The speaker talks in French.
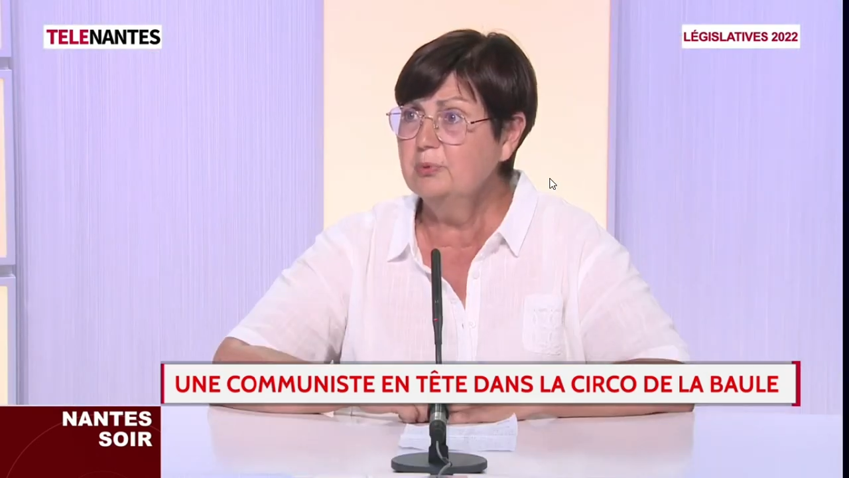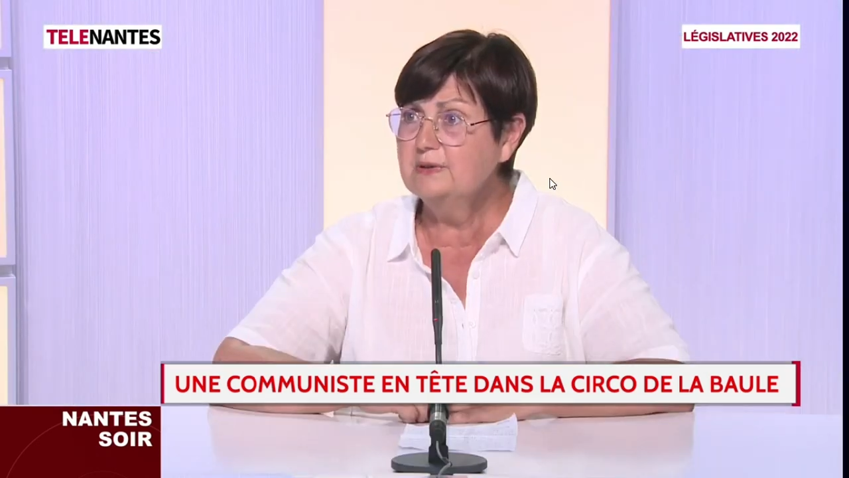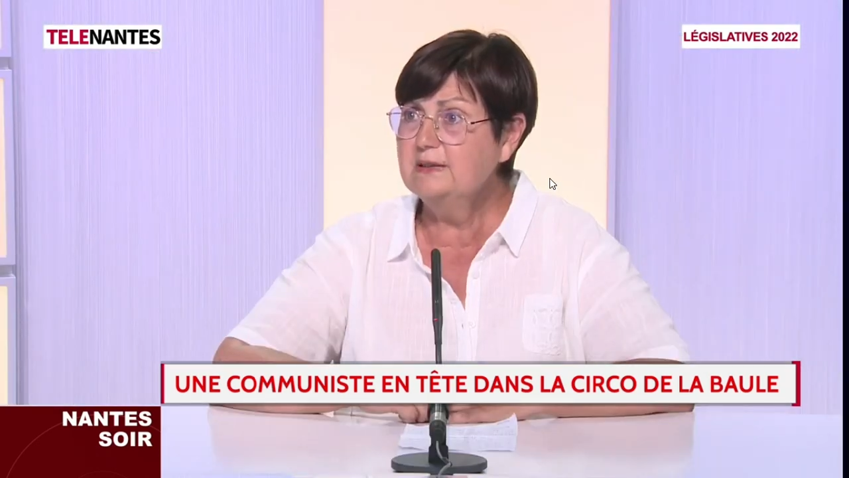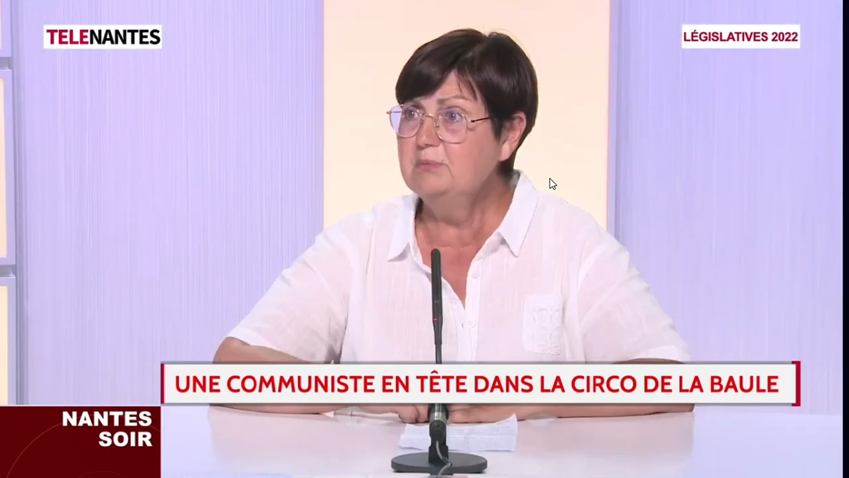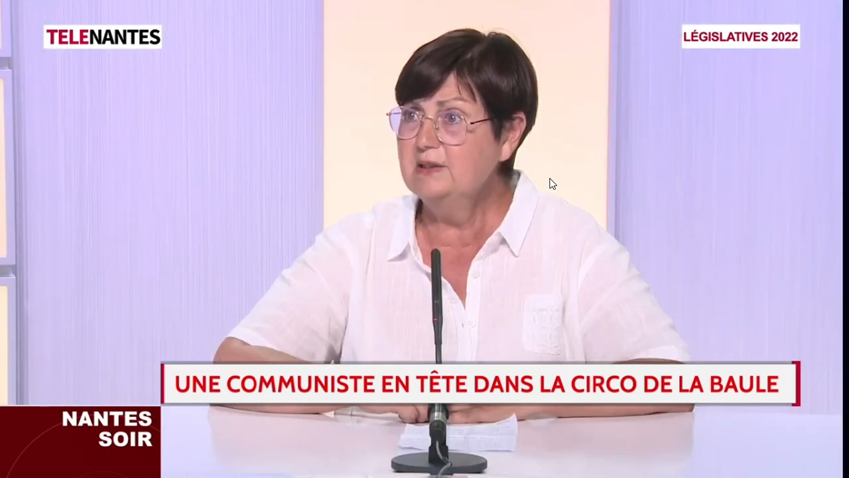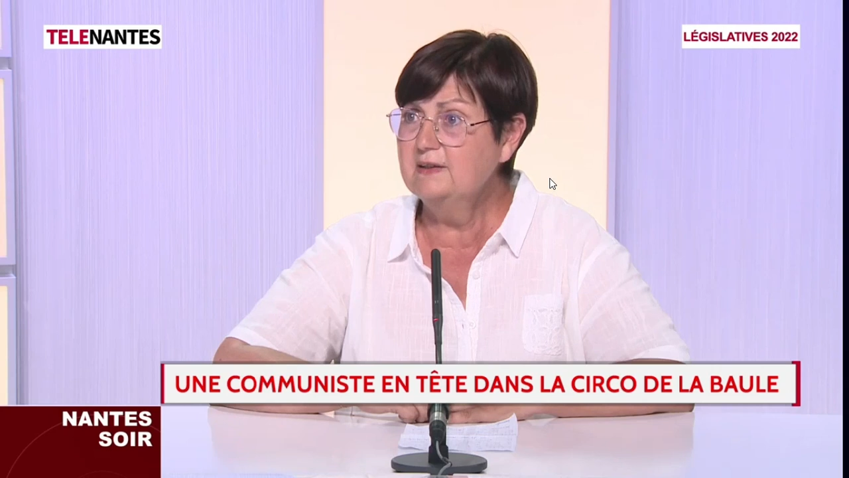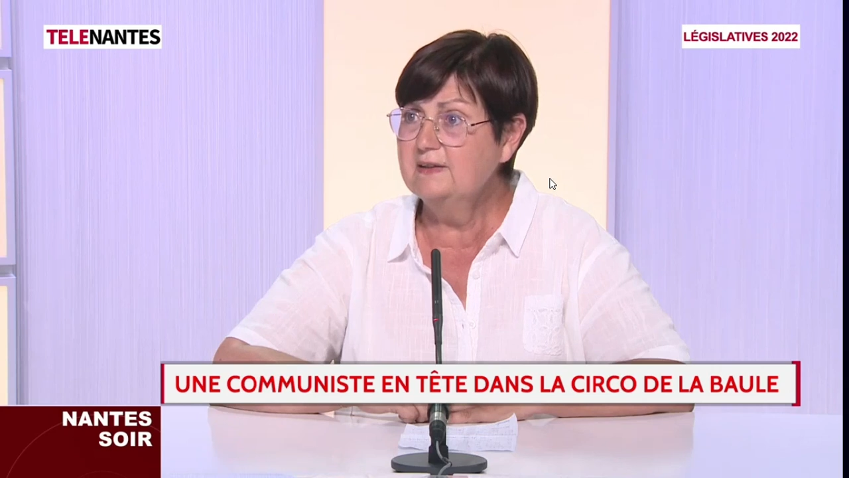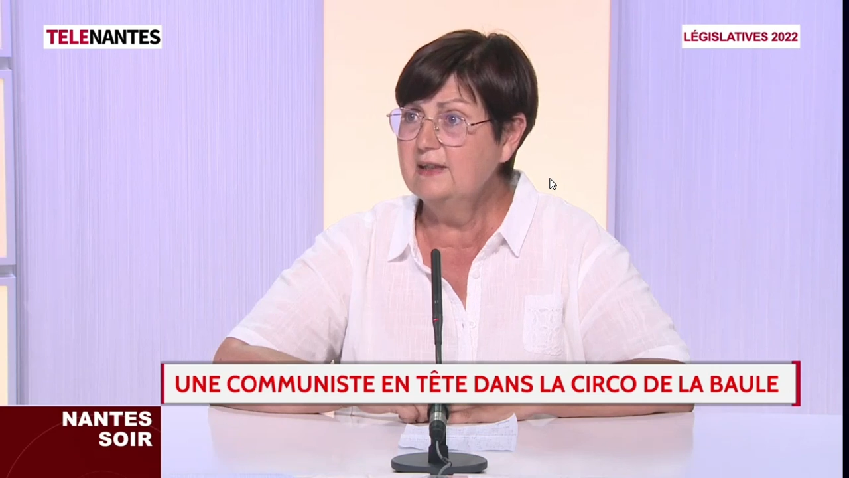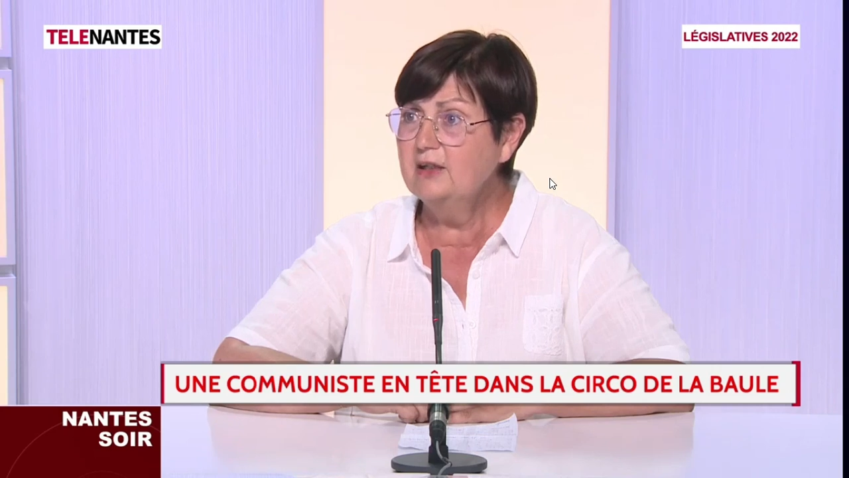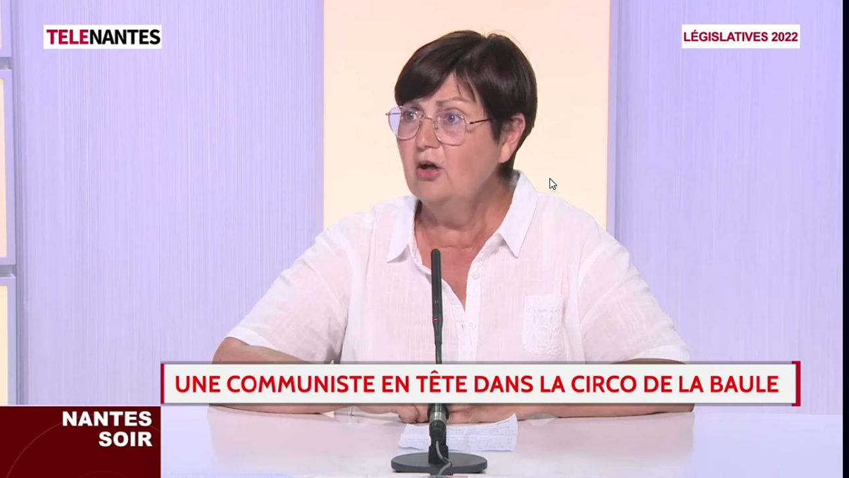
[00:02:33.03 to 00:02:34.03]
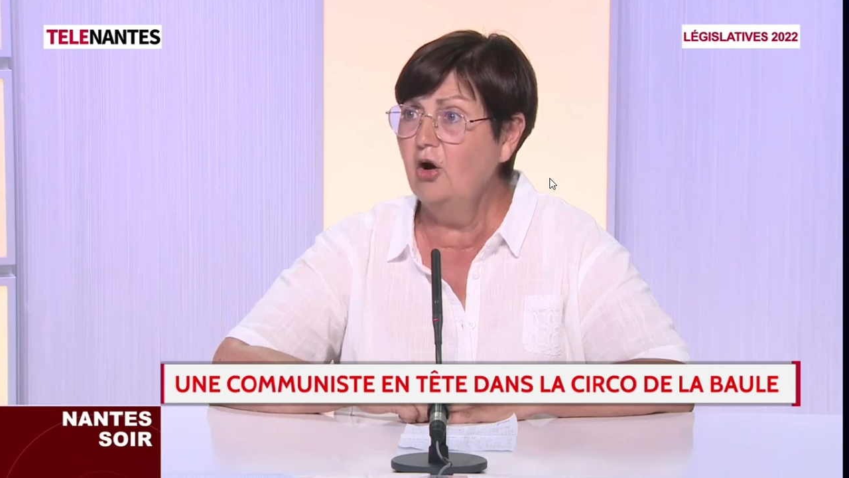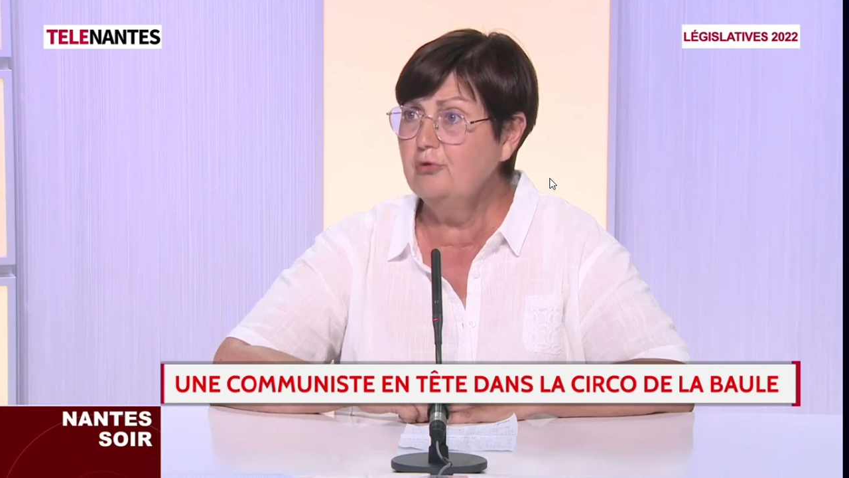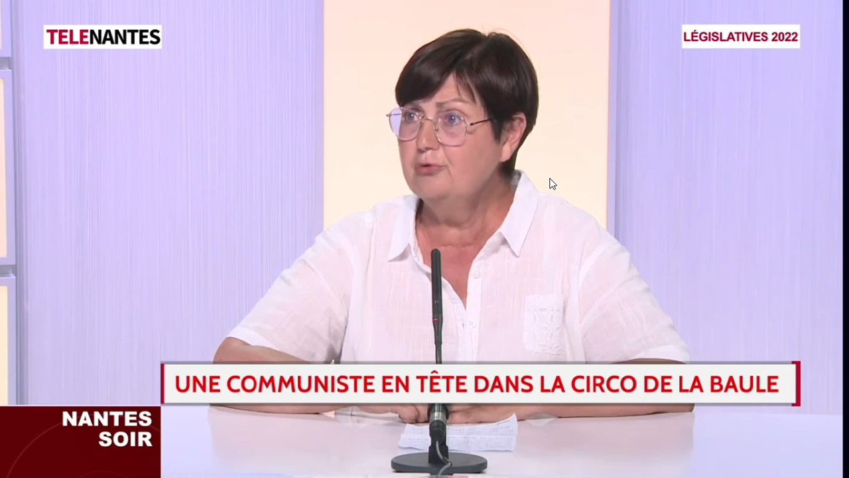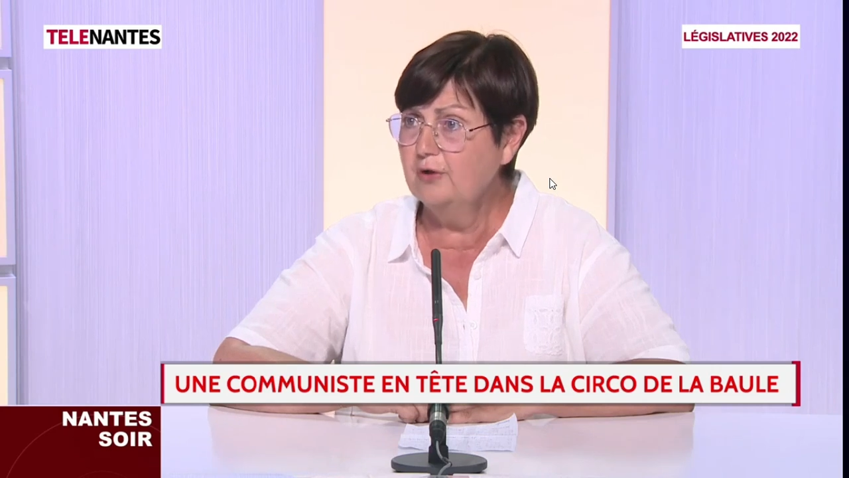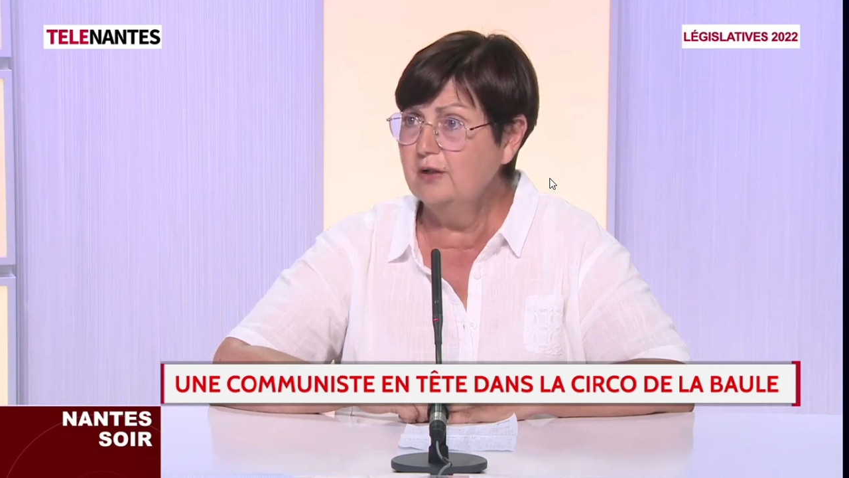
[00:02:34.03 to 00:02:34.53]
possibilité
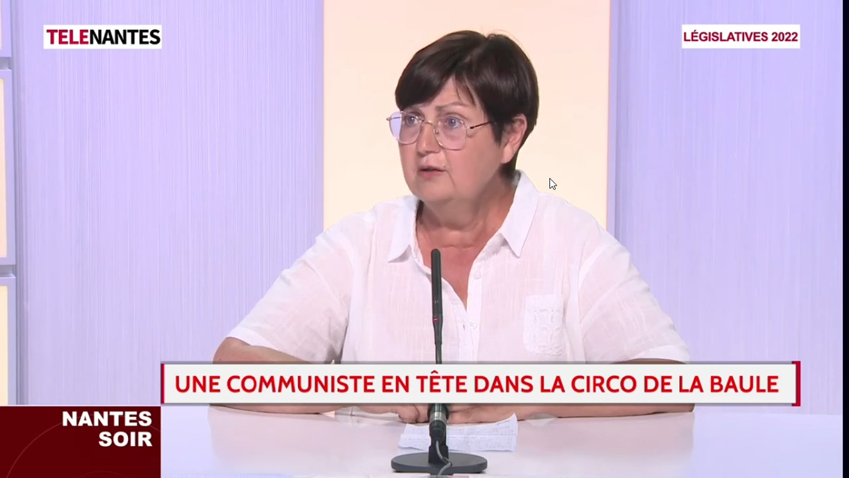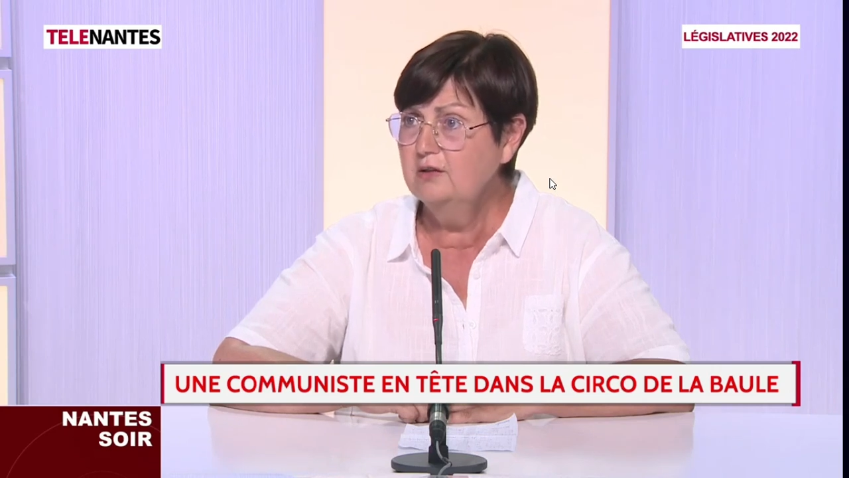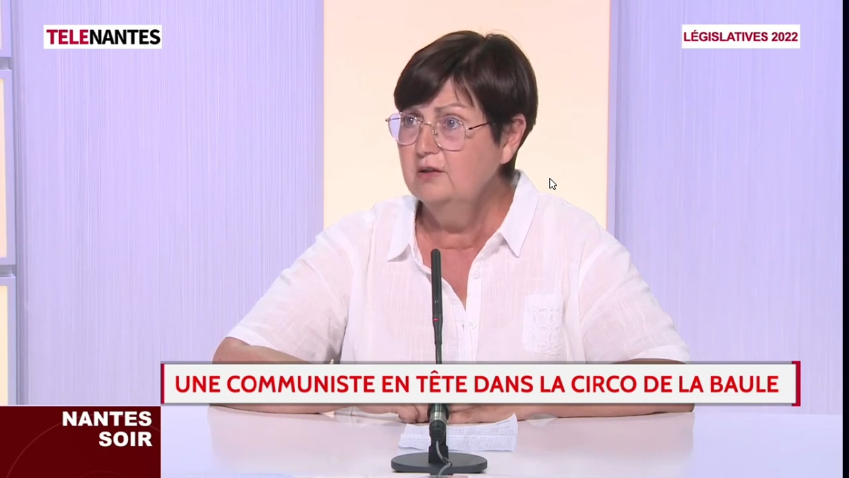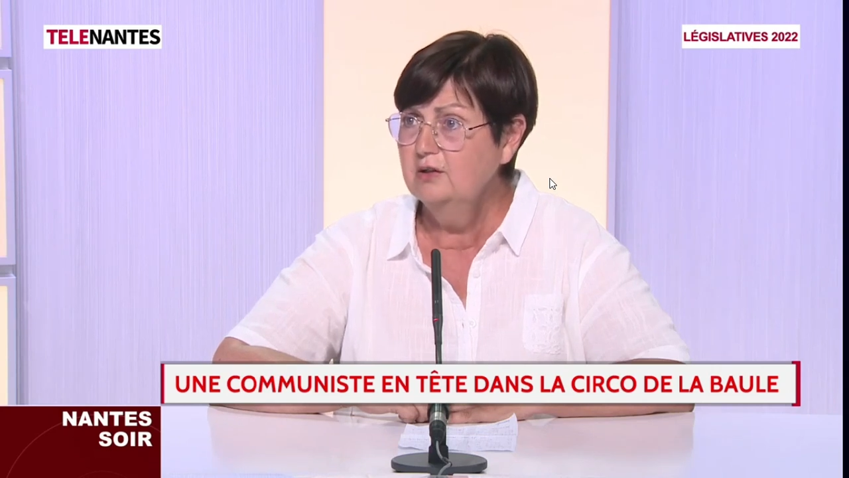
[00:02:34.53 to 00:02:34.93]
enfin